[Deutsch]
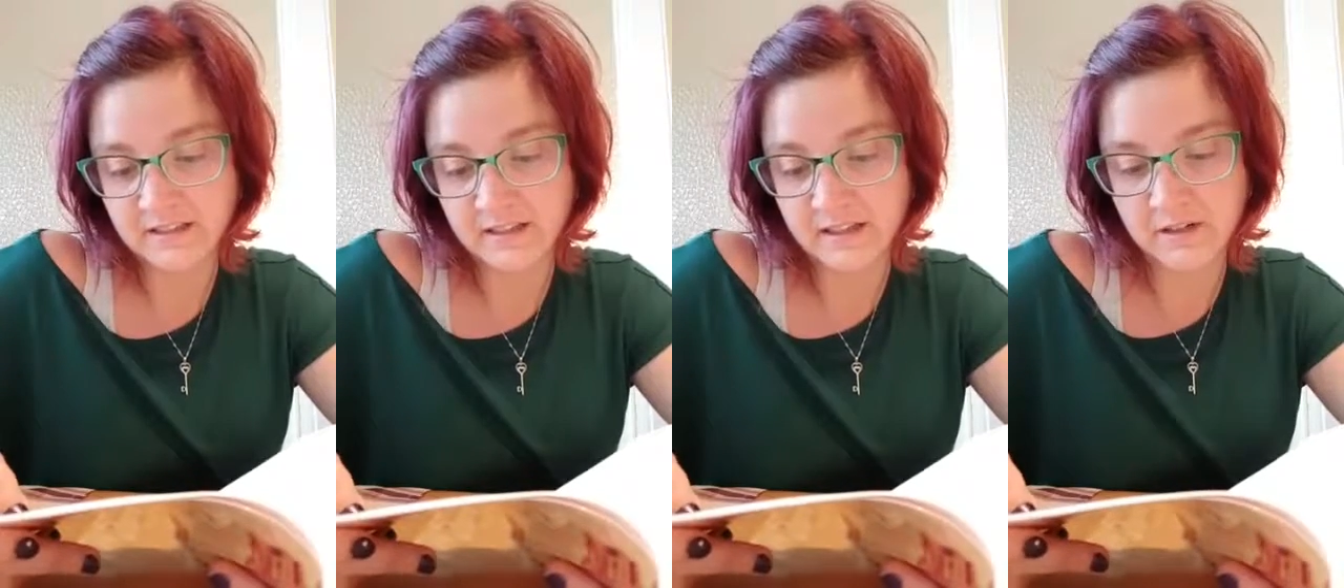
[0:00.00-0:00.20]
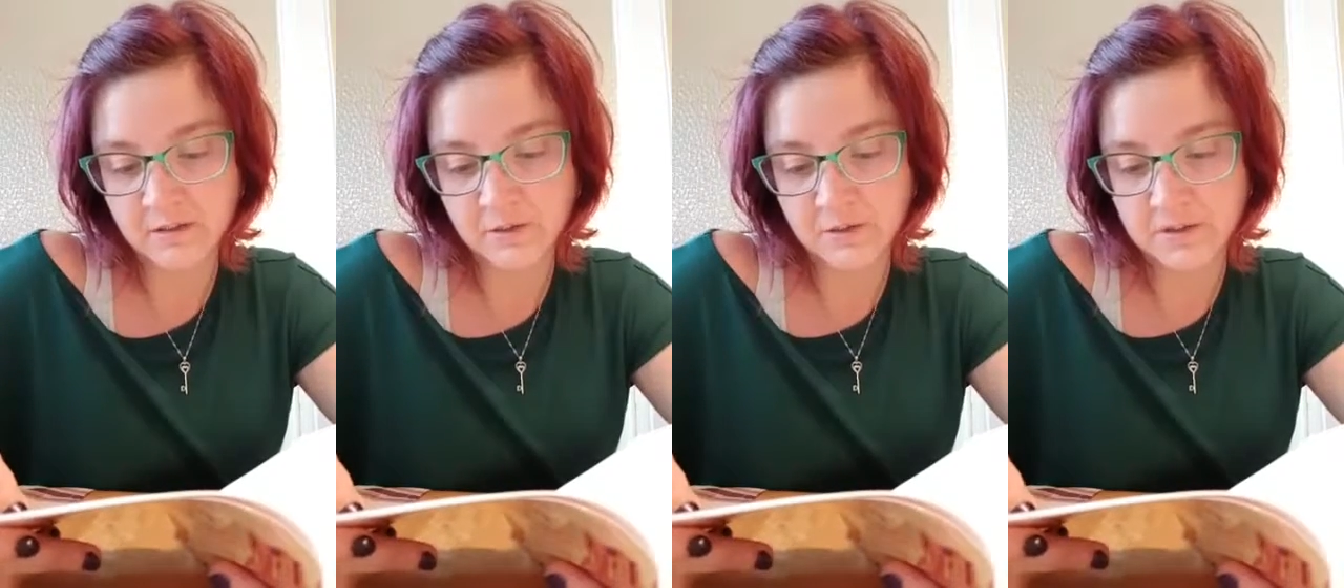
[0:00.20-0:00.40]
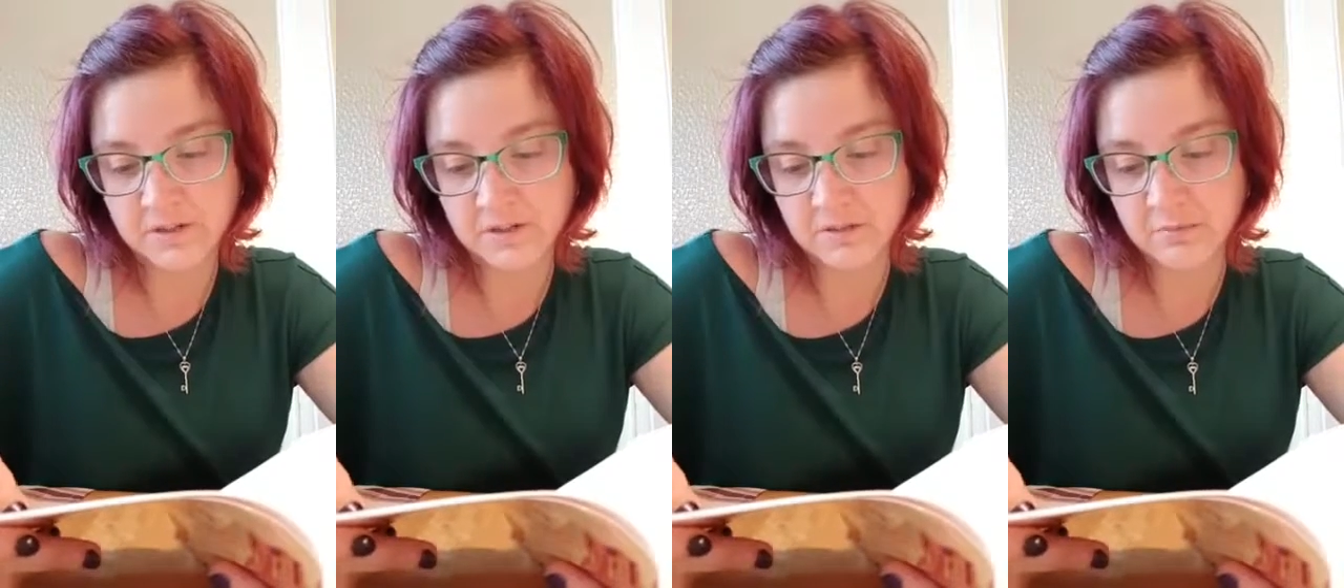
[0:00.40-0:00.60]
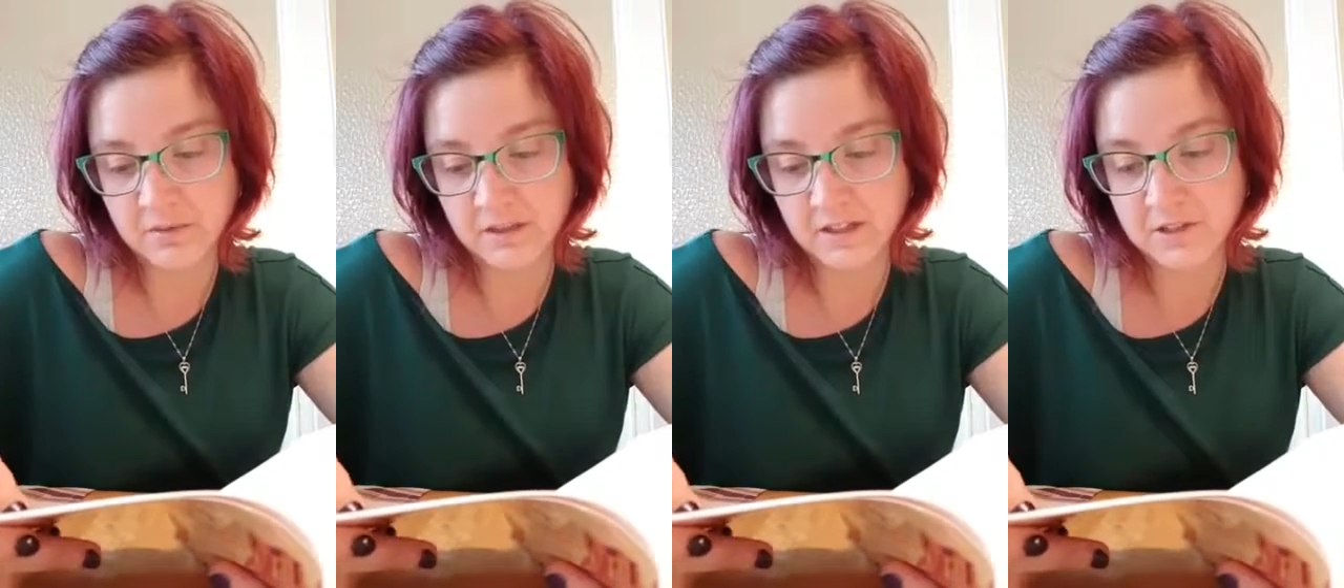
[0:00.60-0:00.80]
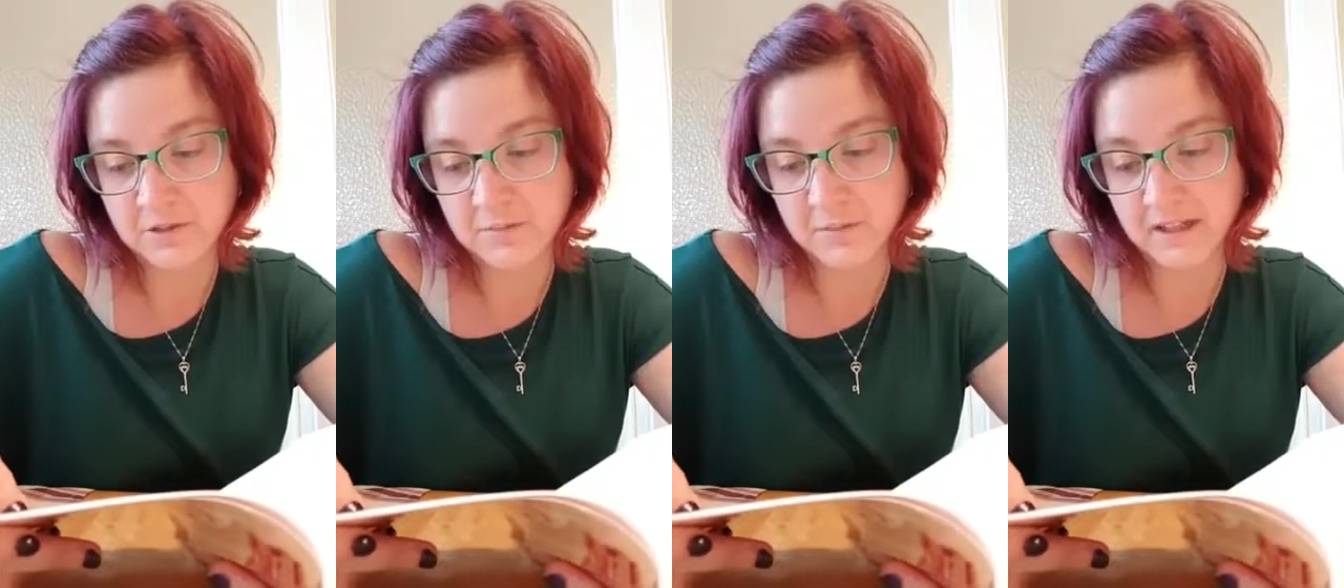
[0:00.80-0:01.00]
Na los,
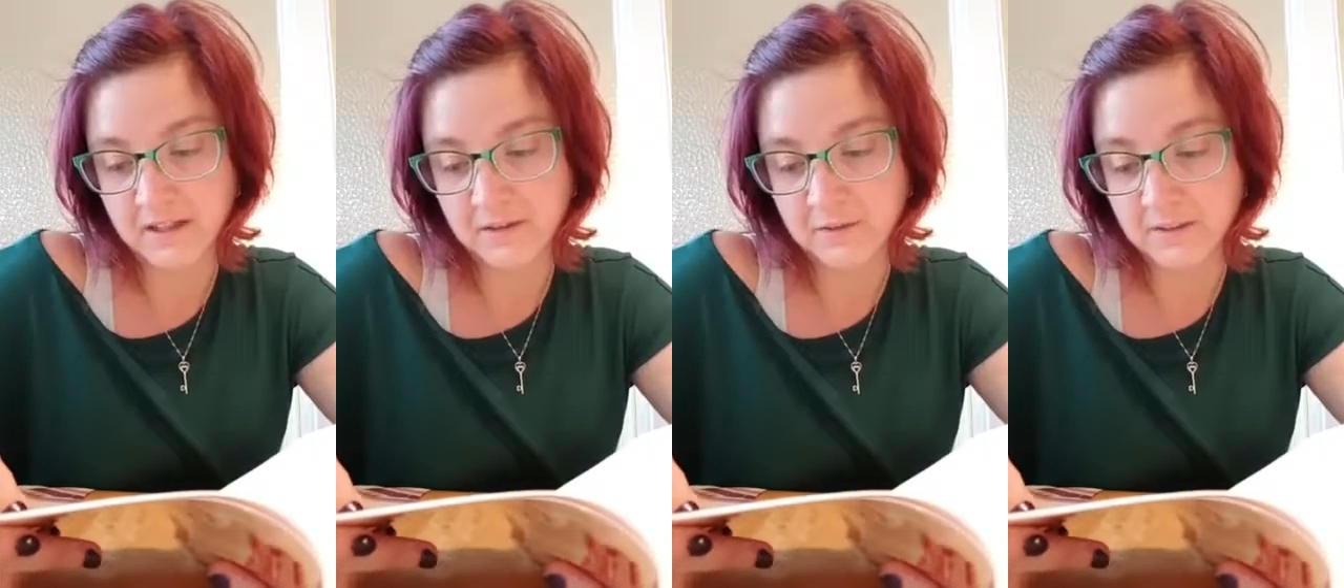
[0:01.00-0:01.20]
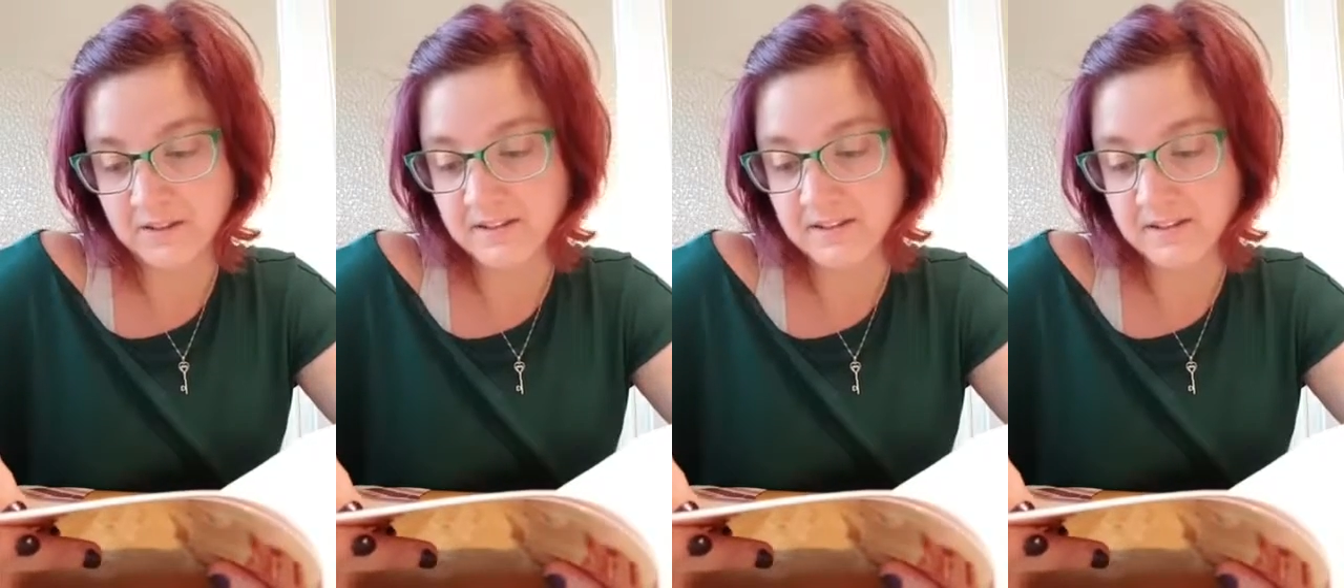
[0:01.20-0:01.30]
bin gespannt,